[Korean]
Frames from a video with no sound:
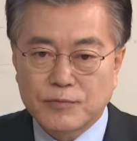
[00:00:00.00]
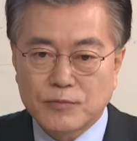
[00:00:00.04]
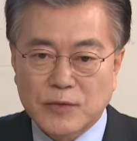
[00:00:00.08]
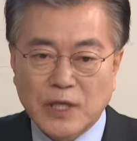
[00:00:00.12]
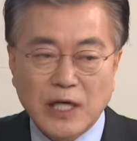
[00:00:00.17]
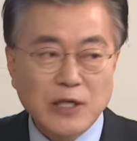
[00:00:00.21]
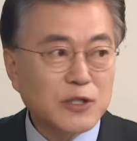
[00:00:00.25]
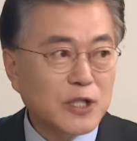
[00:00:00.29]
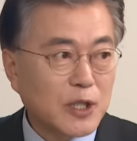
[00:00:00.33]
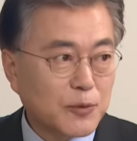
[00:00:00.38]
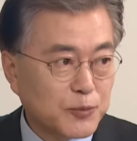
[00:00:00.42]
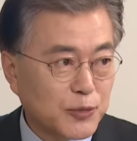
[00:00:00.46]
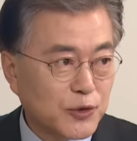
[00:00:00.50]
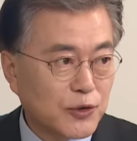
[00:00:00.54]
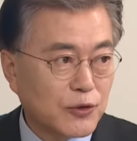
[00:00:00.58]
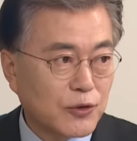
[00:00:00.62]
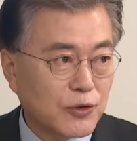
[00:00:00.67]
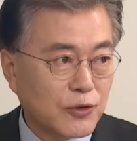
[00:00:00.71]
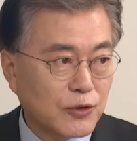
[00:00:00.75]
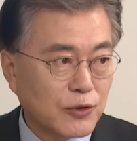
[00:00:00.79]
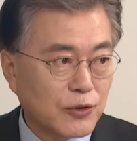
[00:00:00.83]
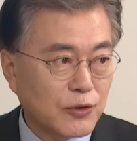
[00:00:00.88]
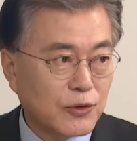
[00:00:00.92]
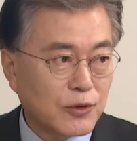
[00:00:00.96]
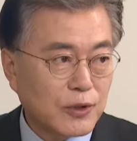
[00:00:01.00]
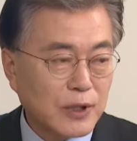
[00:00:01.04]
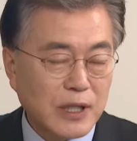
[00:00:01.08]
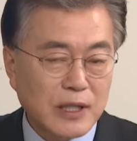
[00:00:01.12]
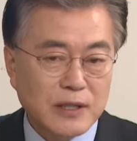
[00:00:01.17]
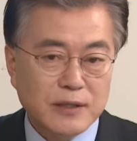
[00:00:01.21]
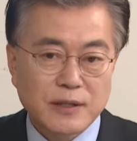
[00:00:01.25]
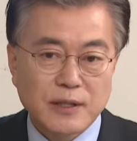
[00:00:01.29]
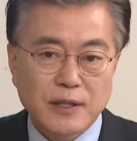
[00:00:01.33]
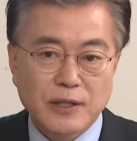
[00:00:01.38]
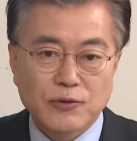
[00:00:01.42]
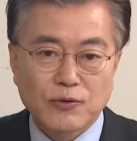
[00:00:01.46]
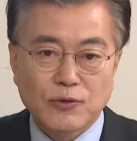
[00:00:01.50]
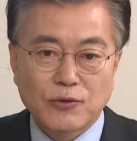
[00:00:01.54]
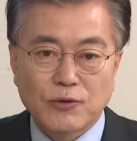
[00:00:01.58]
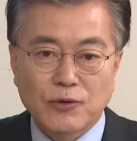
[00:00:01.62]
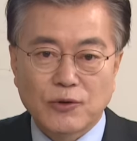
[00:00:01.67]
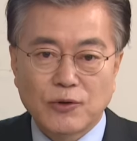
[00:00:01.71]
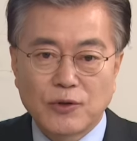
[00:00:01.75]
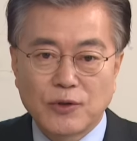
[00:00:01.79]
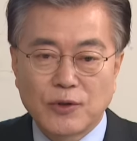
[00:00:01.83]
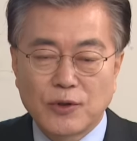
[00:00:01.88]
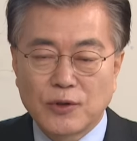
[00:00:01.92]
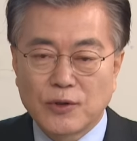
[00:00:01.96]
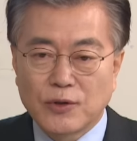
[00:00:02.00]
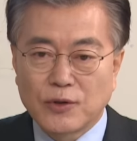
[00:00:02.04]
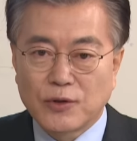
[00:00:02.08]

당대표 할 때도